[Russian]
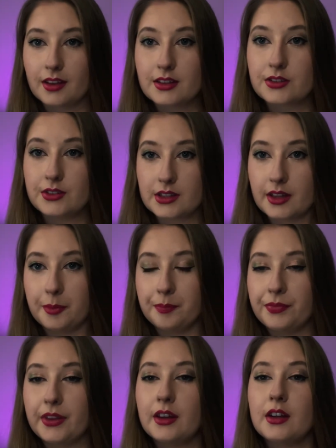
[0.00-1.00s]
Звезда.
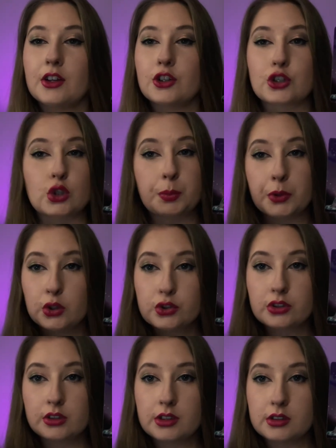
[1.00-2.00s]
Что
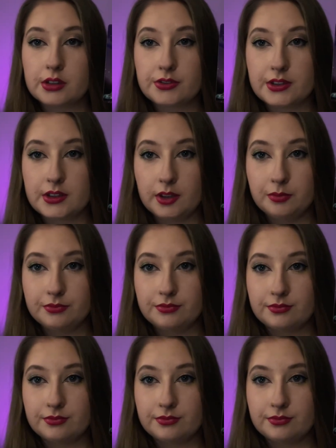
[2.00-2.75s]
положено делать звезде?